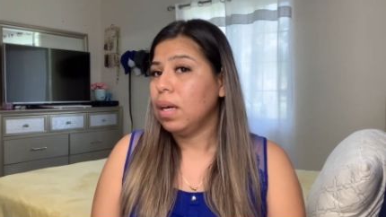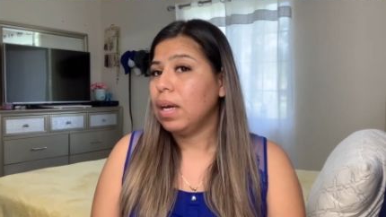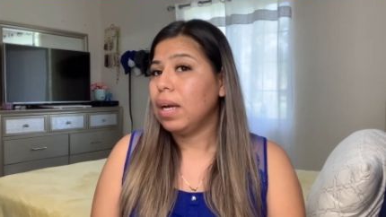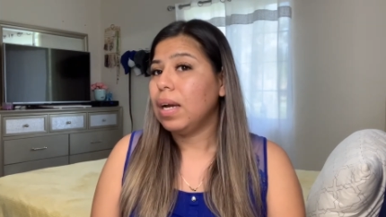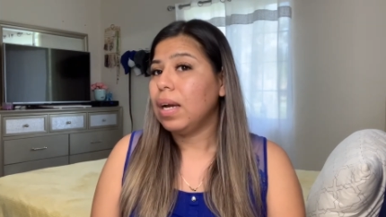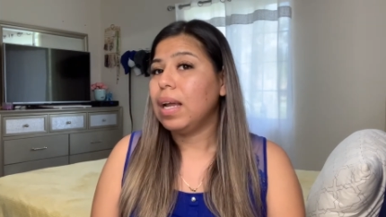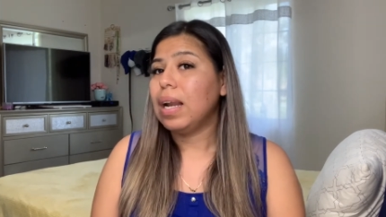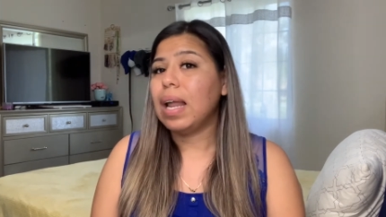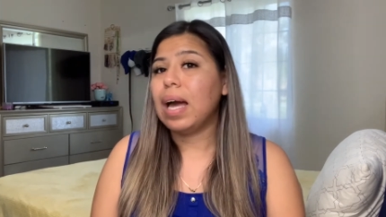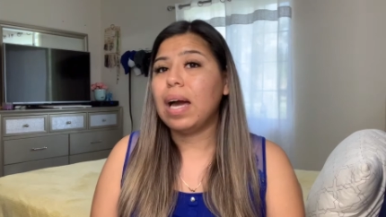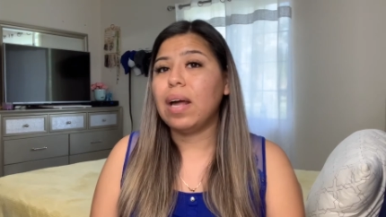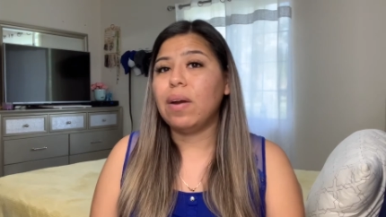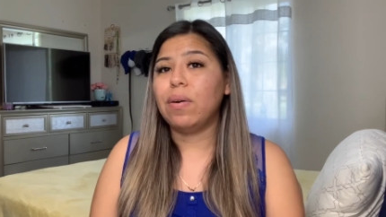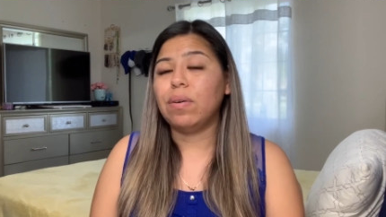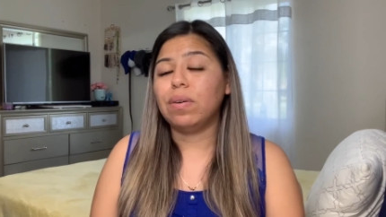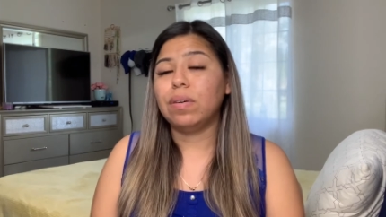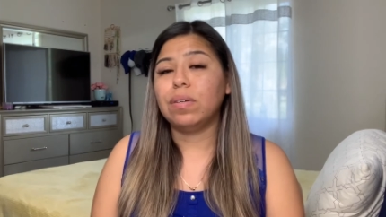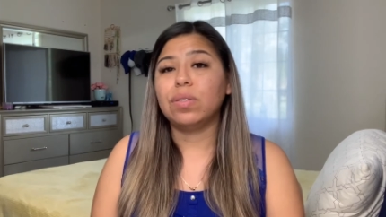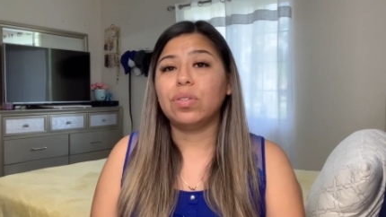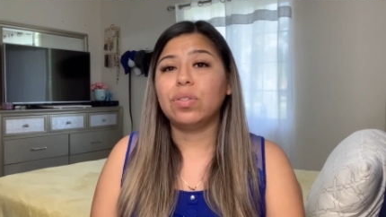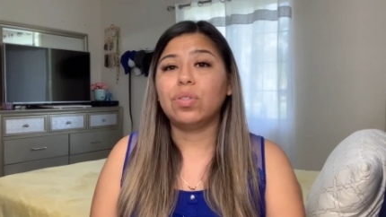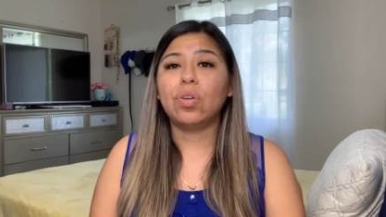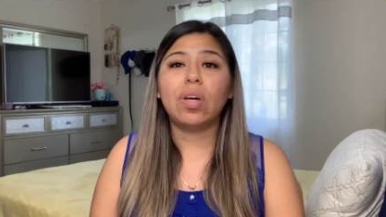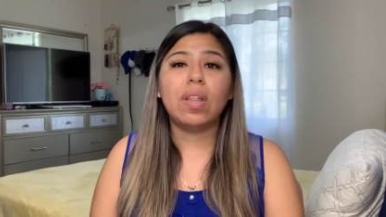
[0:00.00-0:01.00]

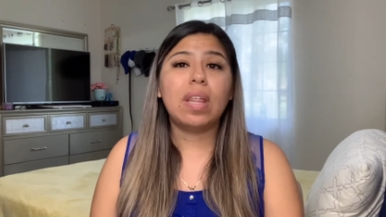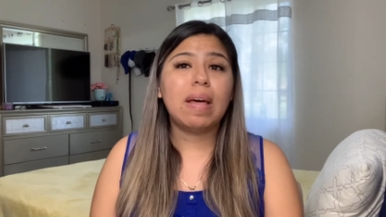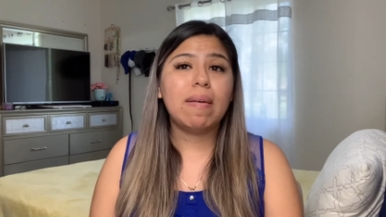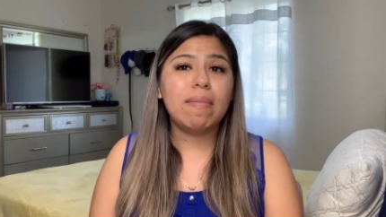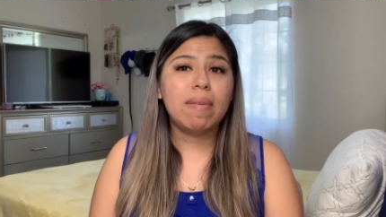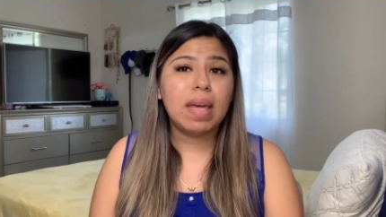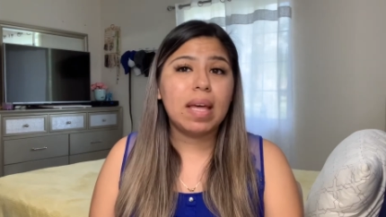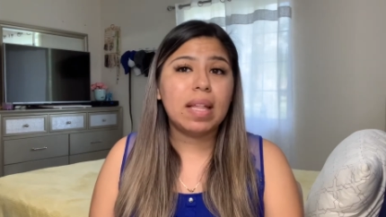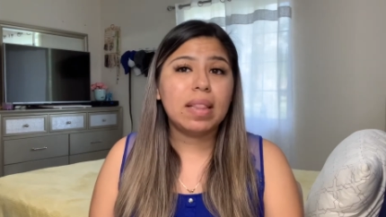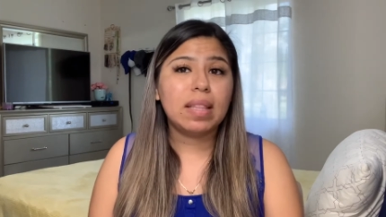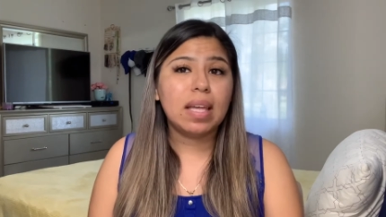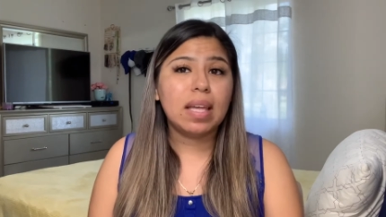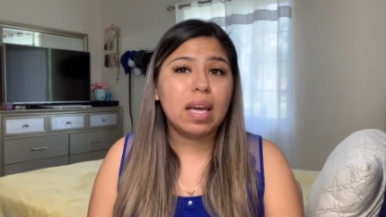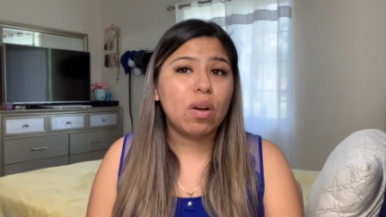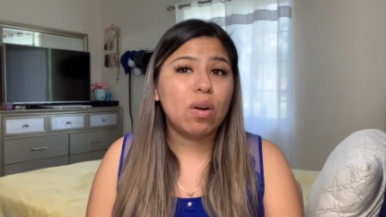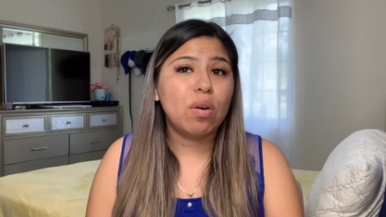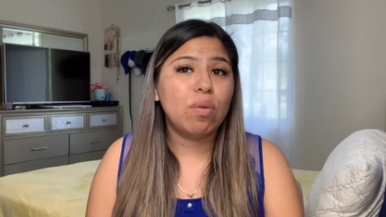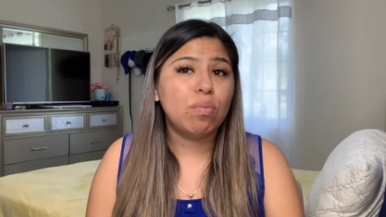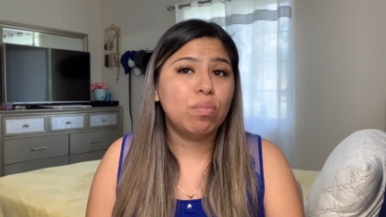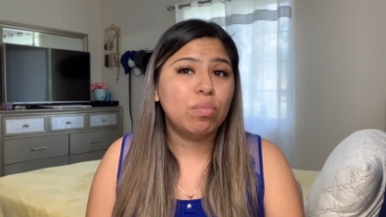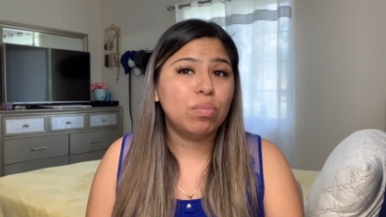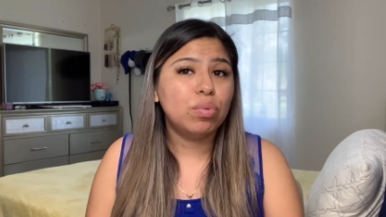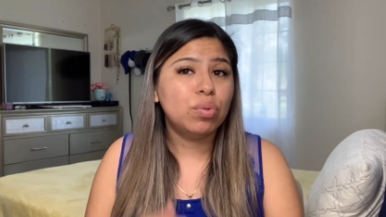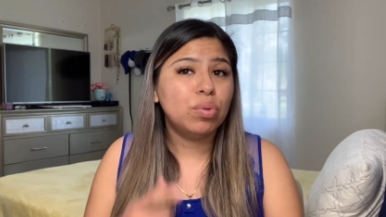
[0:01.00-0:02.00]
Claro, todavía
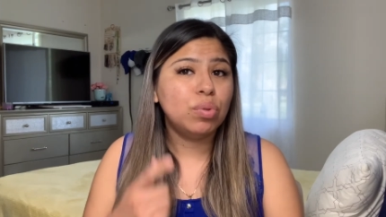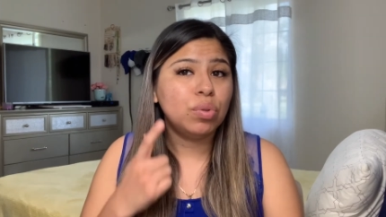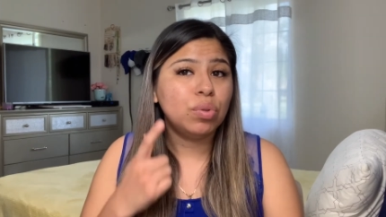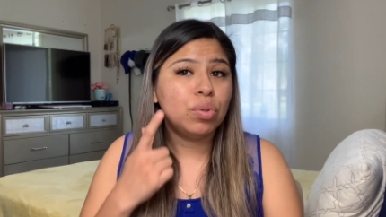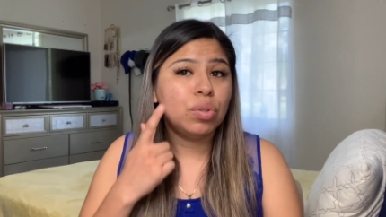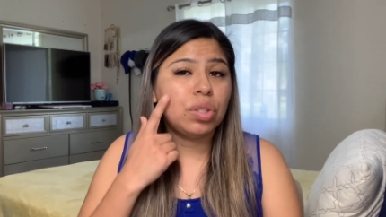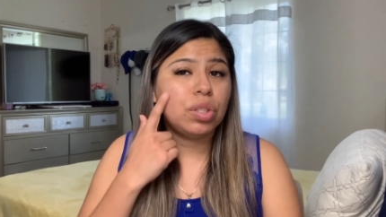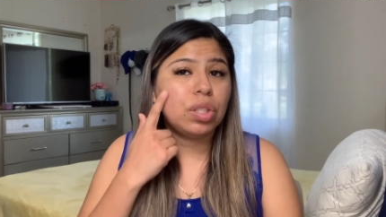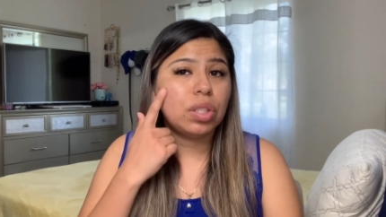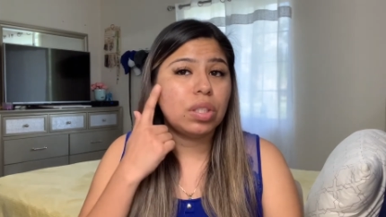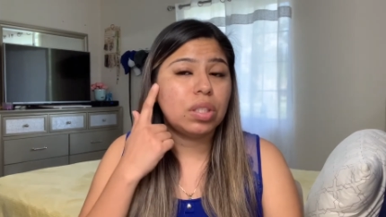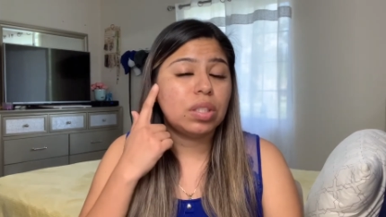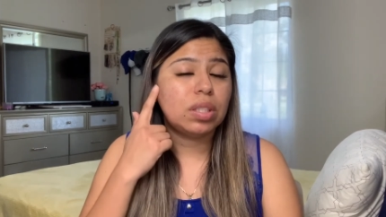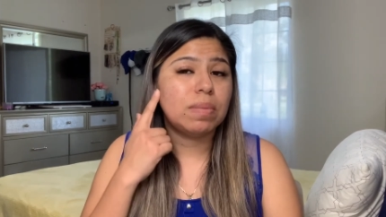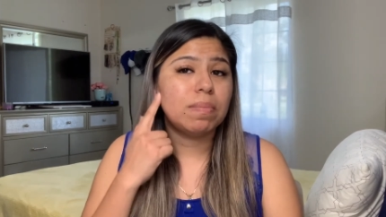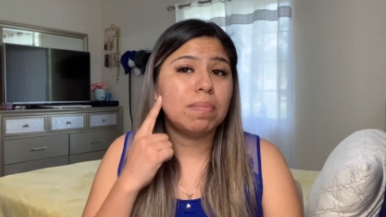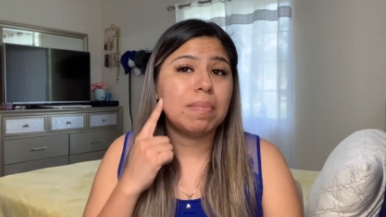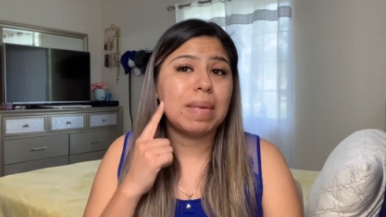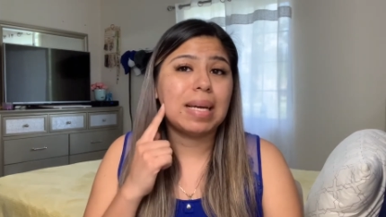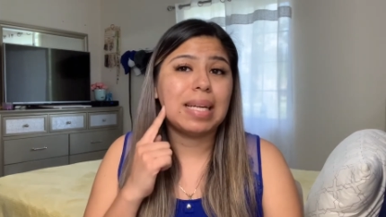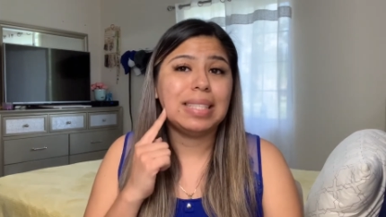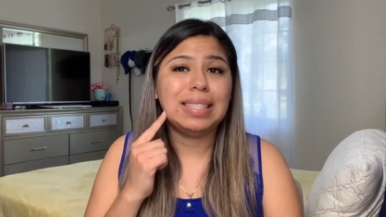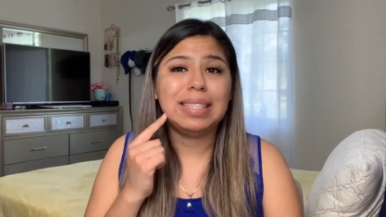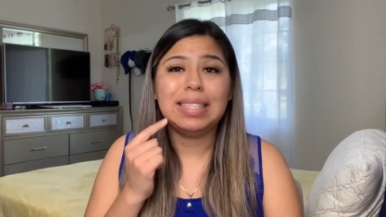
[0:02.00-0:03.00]
tengo muchas
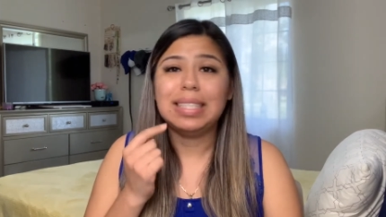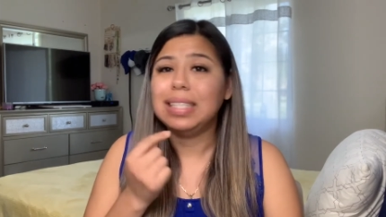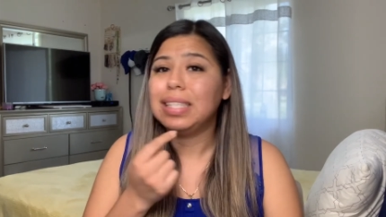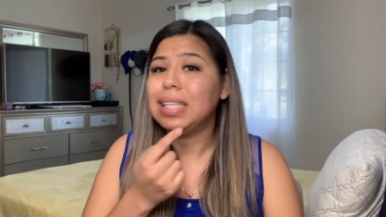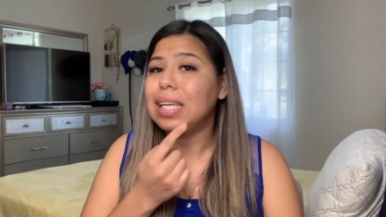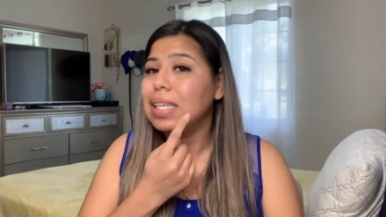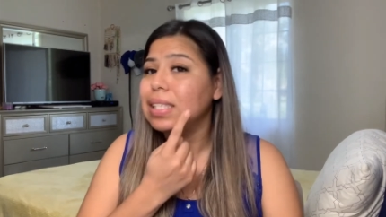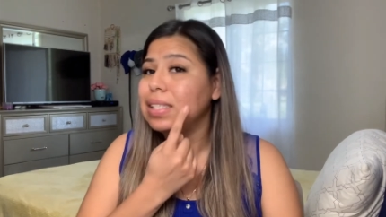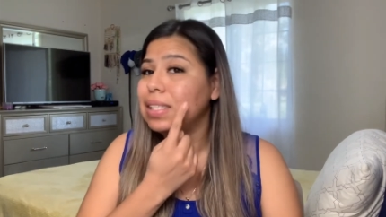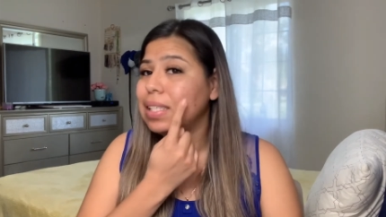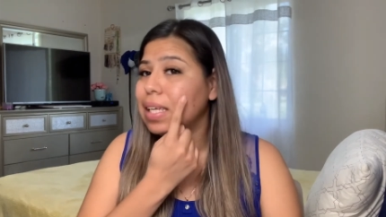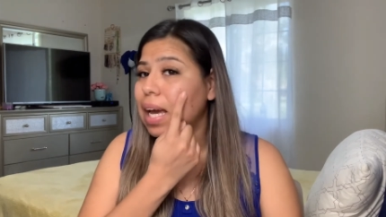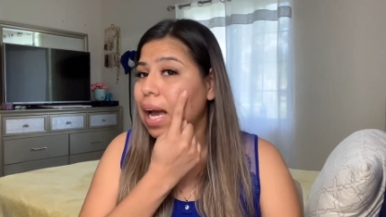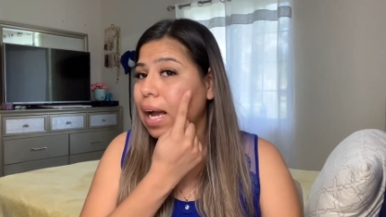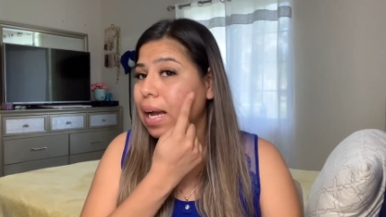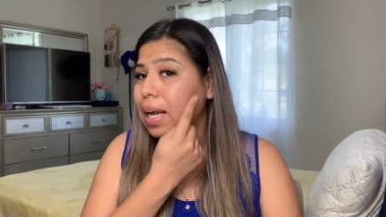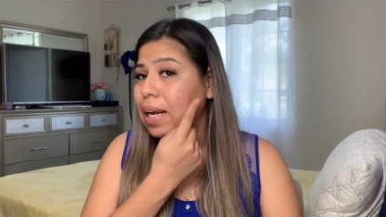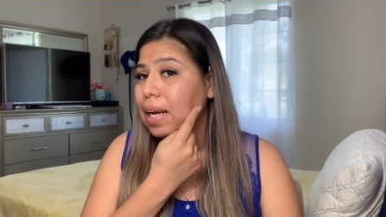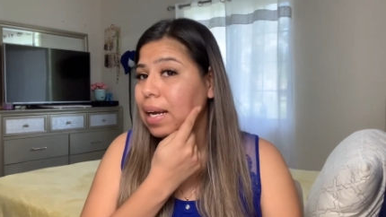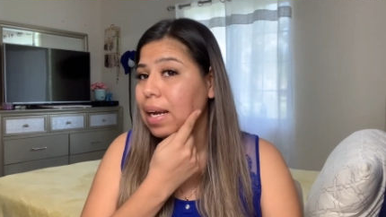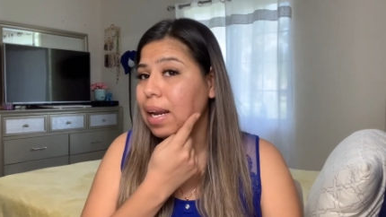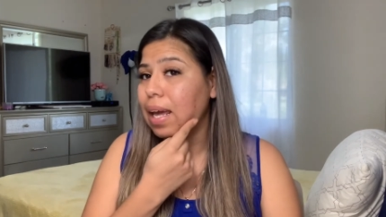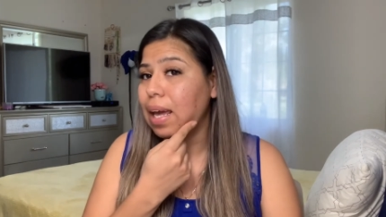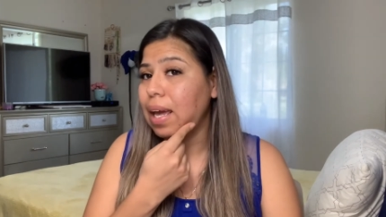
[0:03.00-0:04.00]
manchitas de
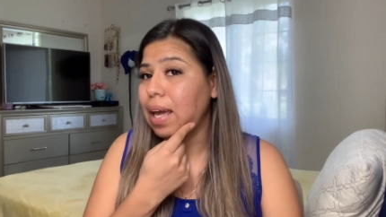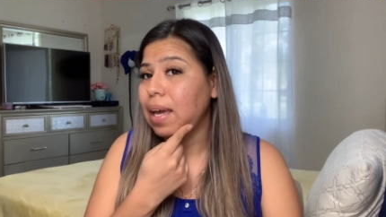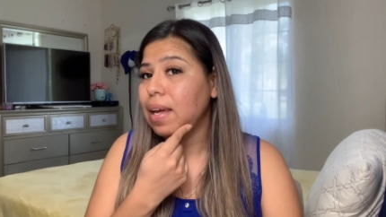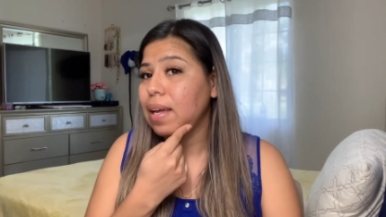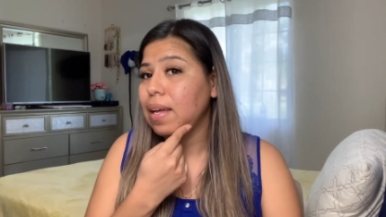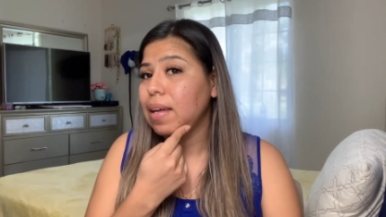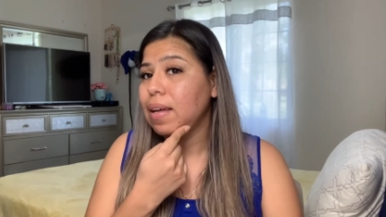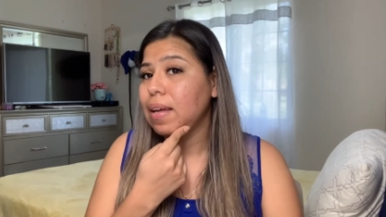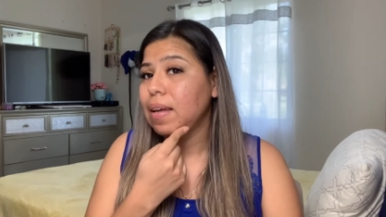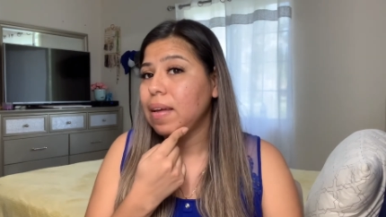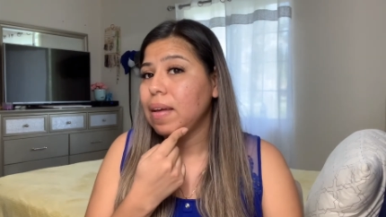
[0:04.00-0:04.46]
acné.